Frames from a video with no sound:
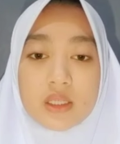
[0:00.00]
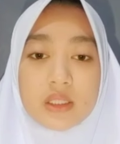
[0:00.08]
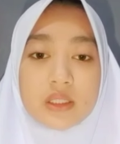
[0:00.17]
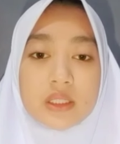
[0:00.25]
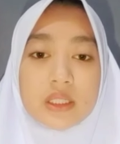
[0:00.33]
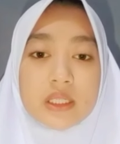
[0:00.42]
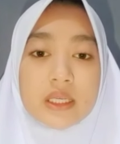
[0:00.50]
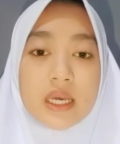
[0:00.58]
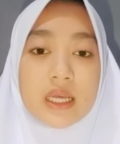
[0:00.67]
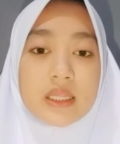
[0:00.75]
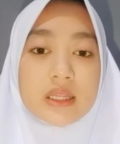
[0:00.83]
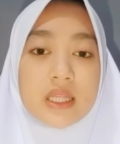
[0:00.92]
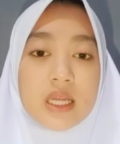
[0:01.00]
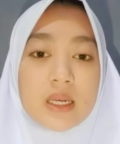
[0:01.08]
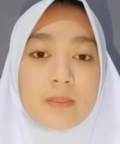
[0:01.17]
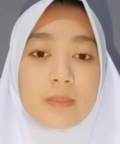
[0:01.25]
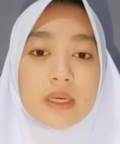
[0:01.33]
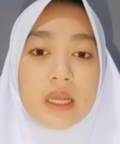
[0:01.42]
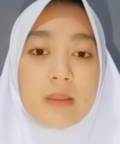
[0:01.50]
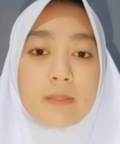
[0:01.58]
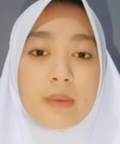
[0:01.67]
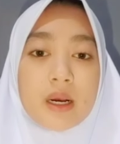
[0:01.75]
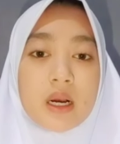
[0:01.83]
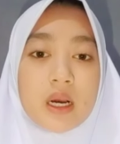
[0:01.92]
Dilihat dari
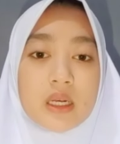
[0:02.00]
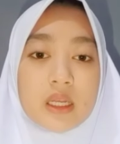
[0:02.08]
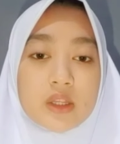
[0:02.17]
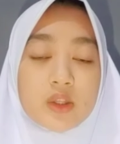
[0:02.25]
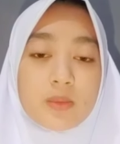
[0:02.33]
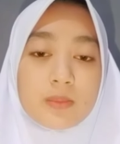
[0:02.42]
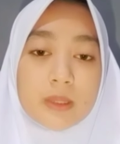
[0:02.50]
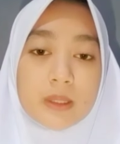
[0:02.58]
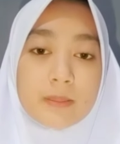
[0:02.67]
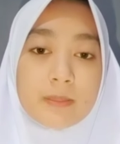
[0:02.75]
penampang anatomi,